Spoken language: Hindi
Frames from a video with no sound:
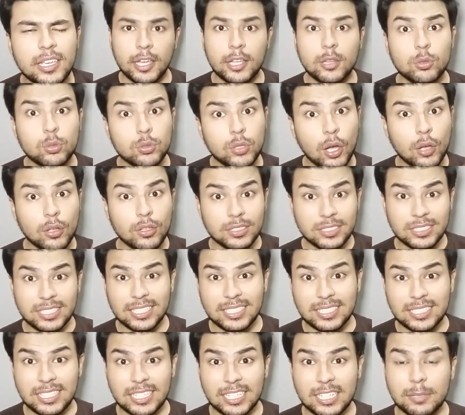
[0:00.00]
इन
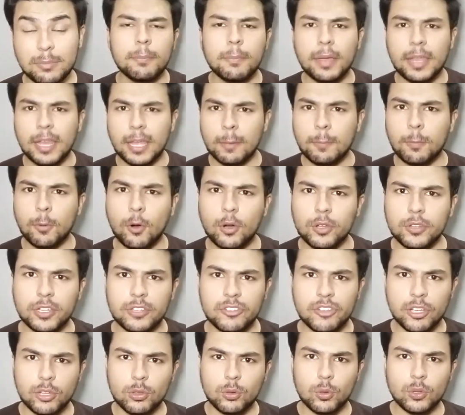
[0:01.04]
2016 मेरे एक बहुत
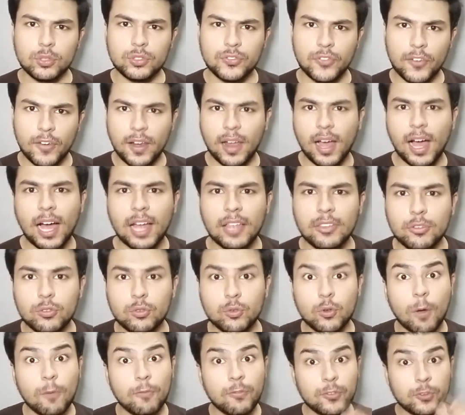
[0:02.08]
अच्छे दोस्त फरहान
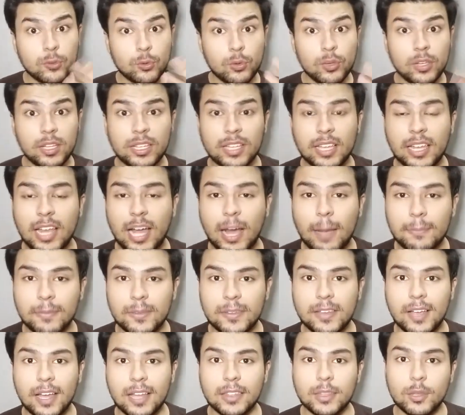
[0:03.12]
जिसको आप फिजूलियर के नाम
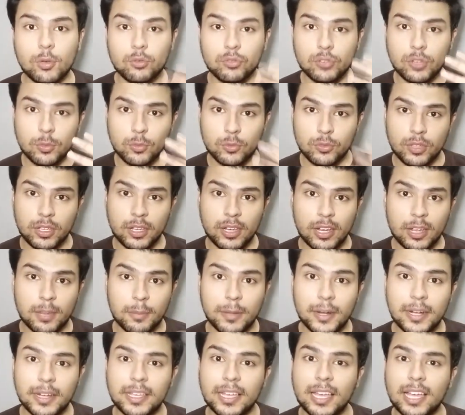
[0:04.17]
से जानते हैं उसने मुझे
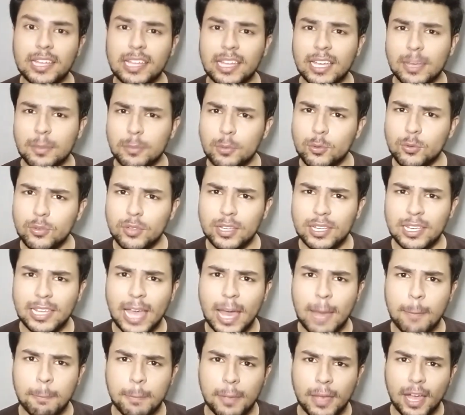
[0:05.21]
रिकमेंड किया था कि म्यूजिकली
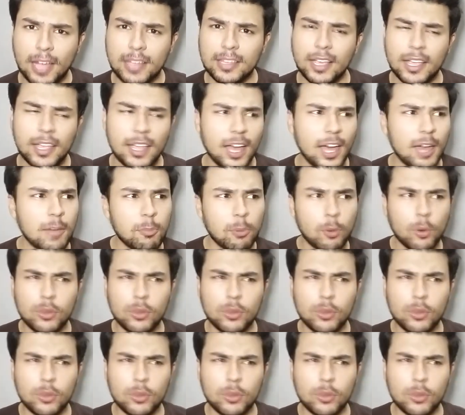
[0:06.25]
ऐप पे आ जा यार